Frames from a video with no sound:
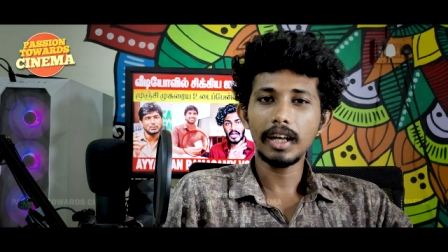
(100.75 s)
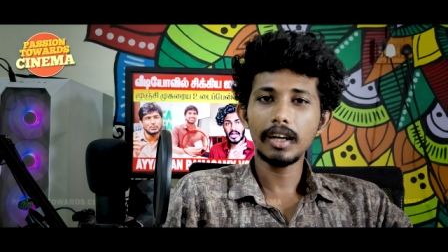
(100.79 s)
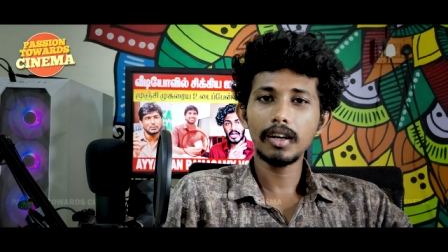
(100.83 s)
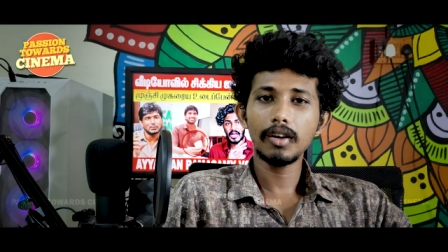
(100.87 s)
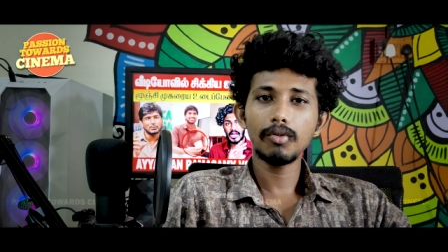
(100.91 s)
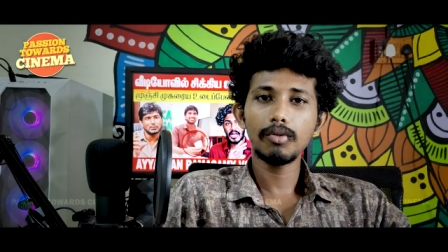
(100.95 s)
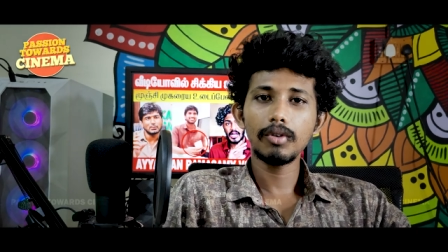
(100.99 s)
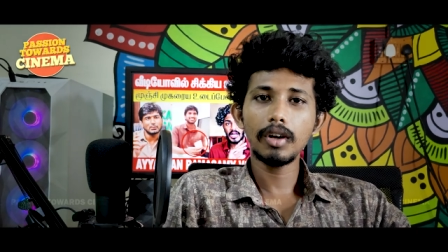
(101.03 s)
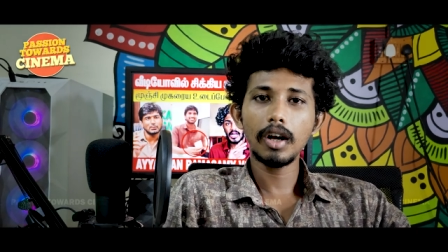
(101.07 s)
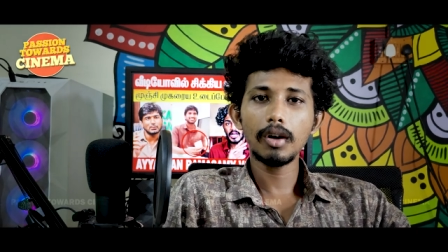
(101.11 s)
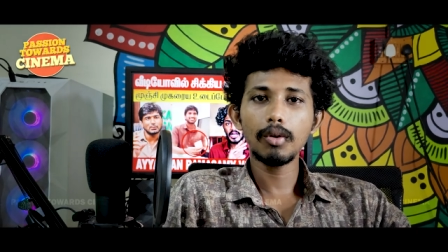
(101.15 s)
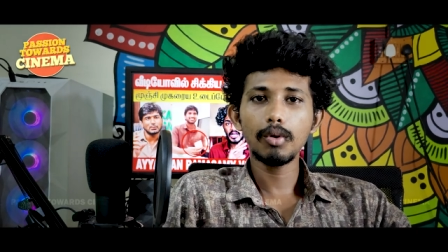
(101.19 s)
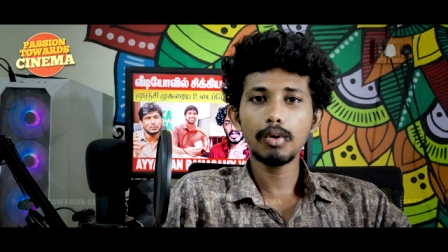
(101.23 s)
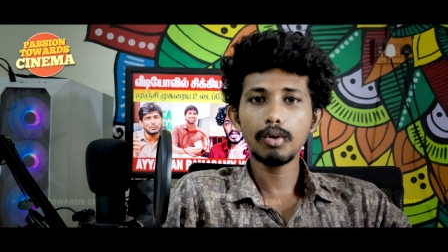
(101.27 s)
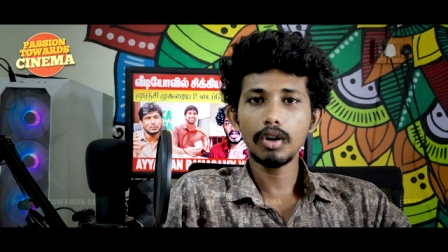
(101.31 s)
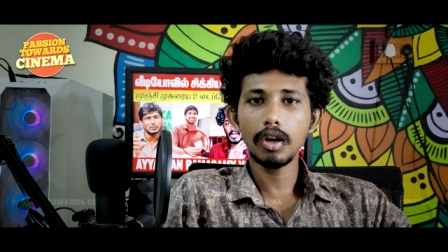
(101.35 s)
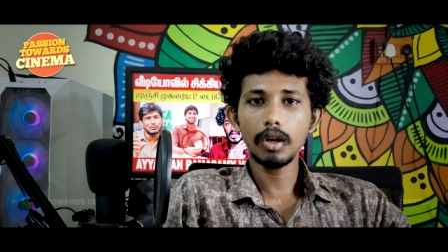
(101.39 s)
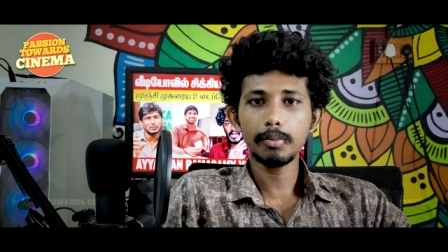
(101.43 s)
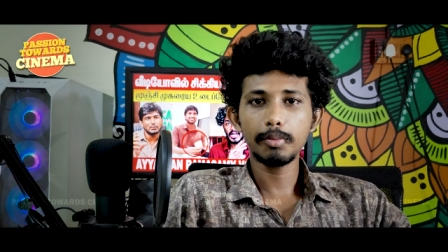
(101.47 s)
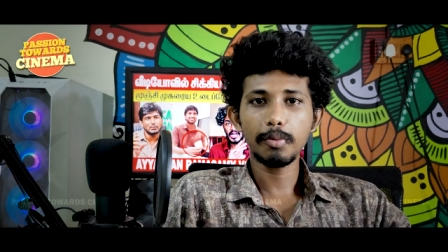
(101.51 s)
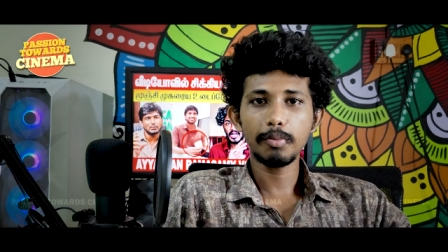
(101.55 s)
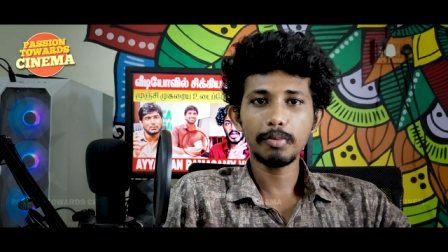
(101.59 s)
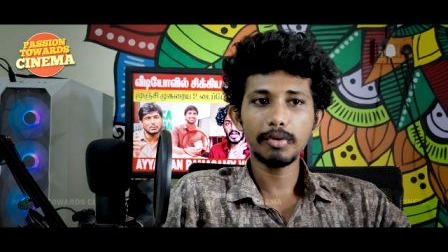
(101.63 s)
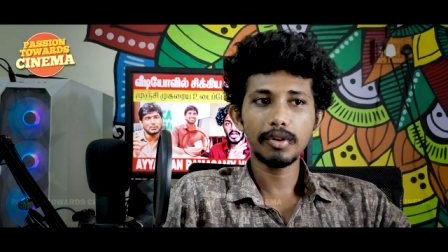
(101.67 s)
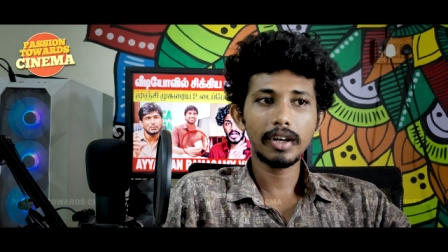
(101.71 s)
எனக்கு உண்டான ஒரு
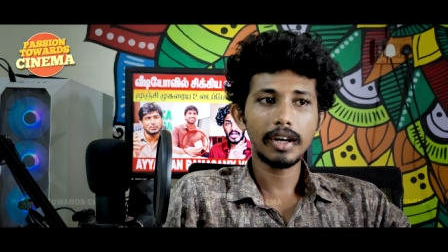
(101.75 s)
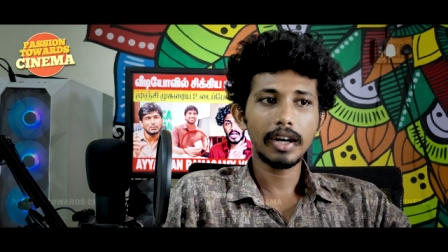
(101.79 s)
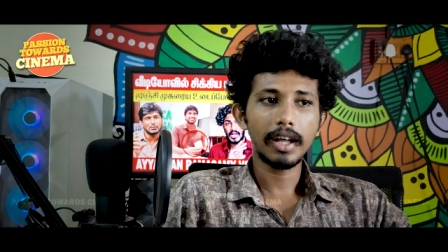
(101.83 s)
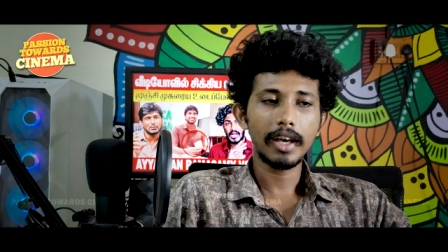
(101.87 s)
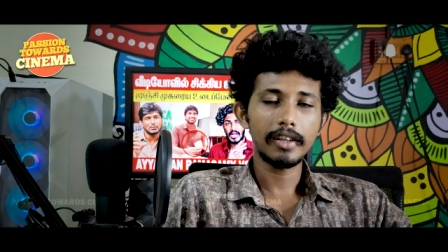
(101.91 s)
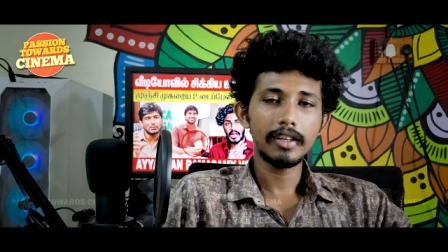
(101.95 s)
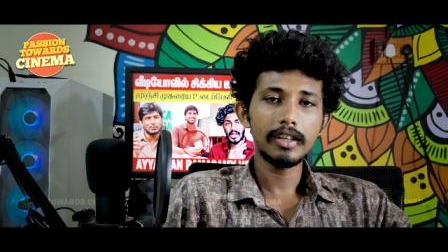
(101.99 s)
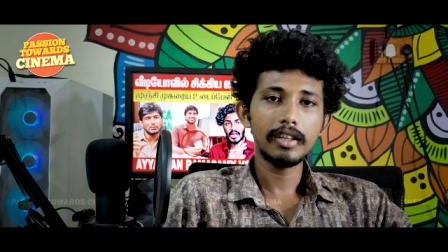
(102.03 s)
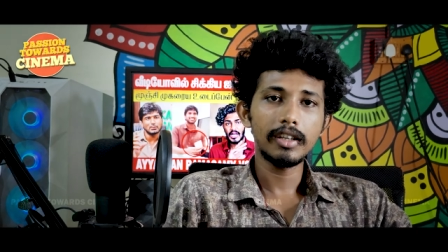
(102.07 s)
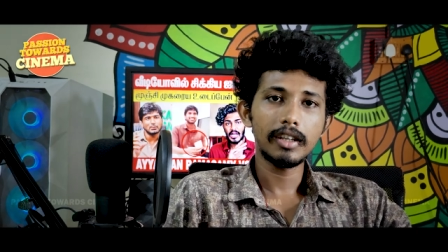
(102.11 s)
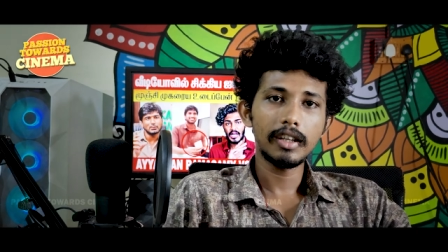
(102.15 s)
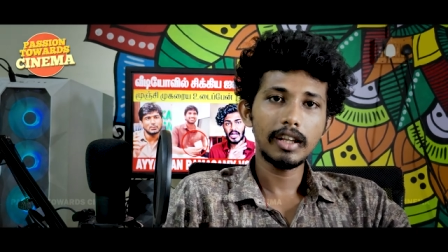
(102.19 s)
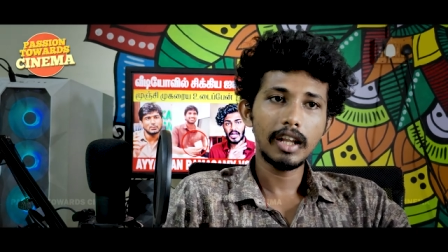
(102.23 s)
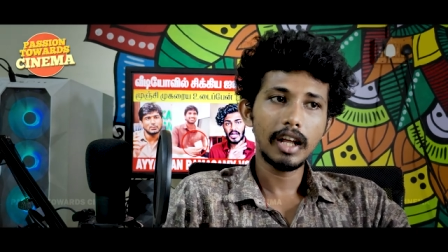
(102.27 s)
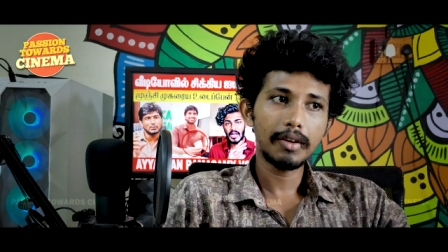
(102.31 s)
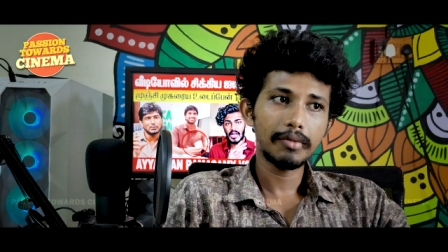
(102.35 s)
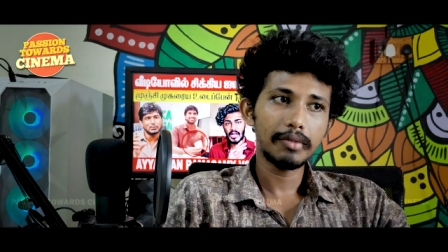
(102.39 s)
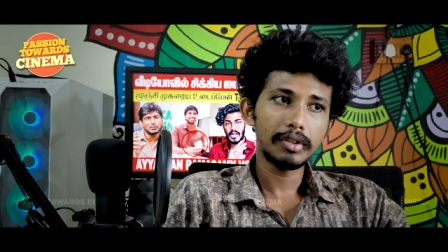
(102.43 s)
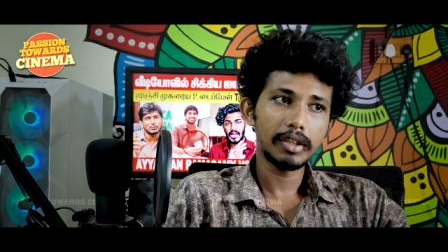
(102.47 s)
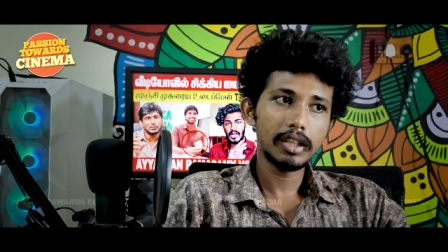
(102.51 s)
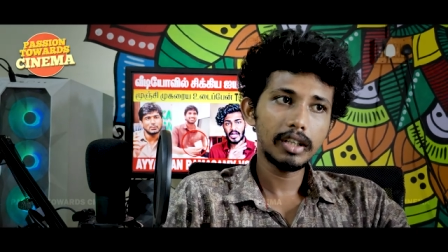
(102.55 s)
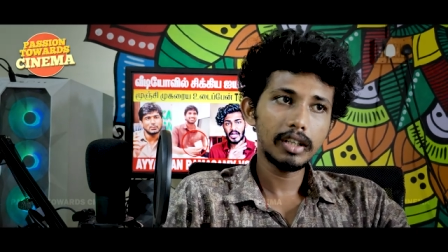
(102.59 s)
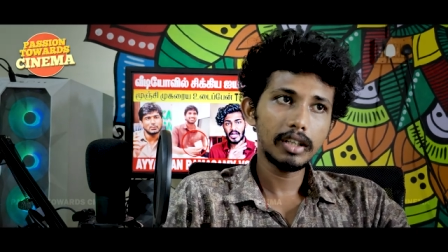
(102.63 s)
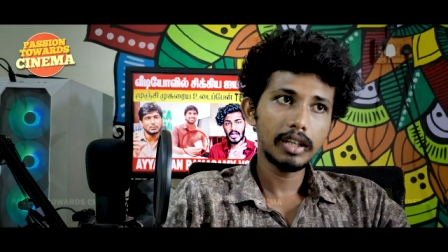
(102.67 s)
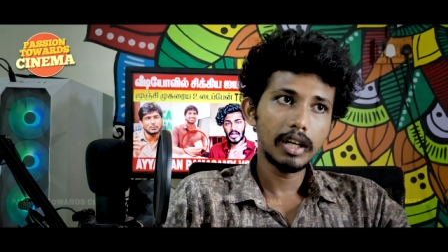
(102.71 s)
குழப்பம் மட்டும் கிடையாது இதுதான்
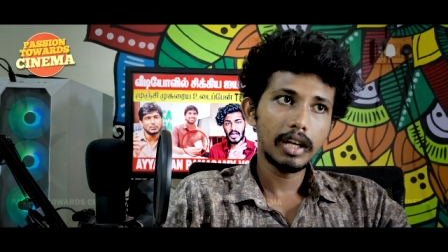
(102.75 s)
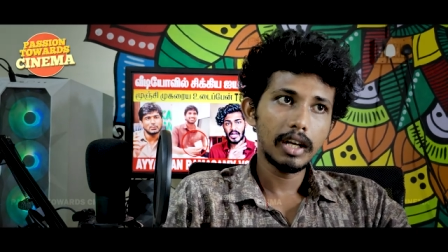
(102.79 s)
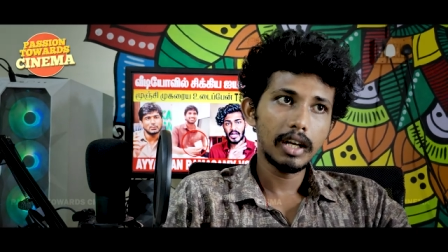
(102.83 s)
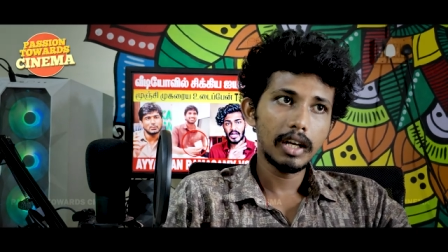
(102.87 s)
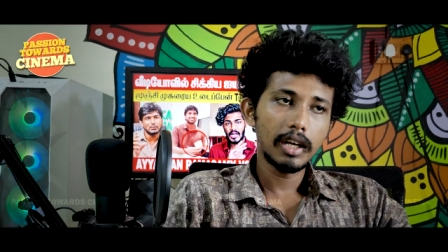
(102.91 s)
வந்து